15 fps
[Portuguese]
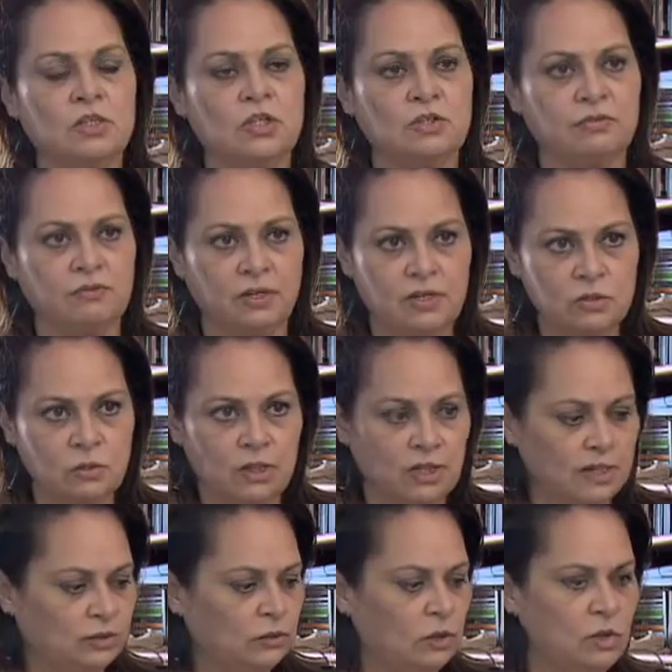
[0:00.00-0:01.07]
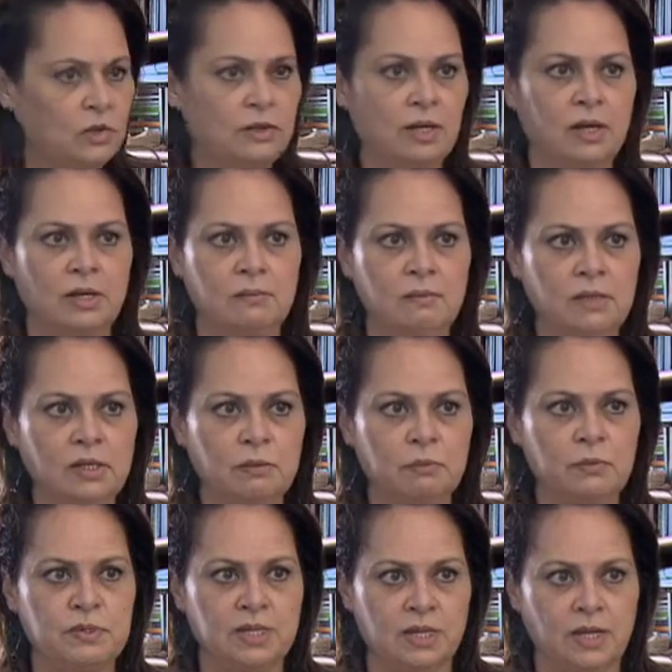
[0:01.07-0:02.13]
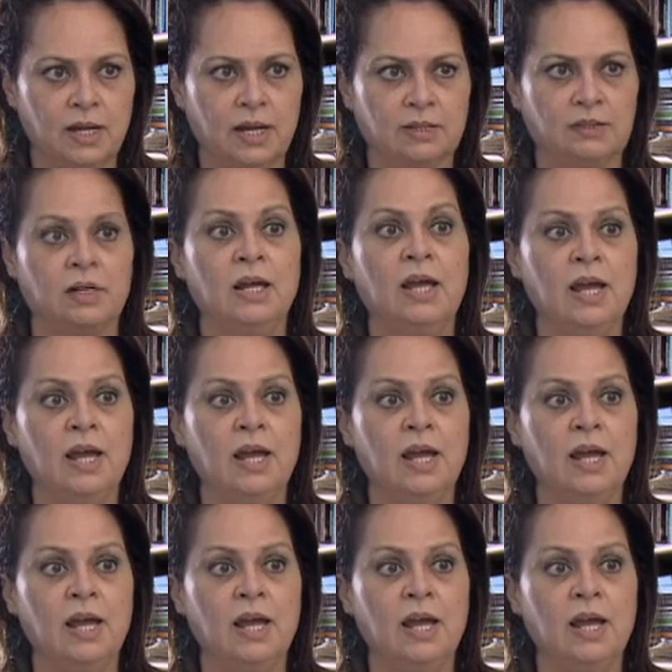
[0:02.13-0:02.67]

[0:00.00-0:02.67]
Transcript: gente faz o um relatório, encaminha para o psiquiatra.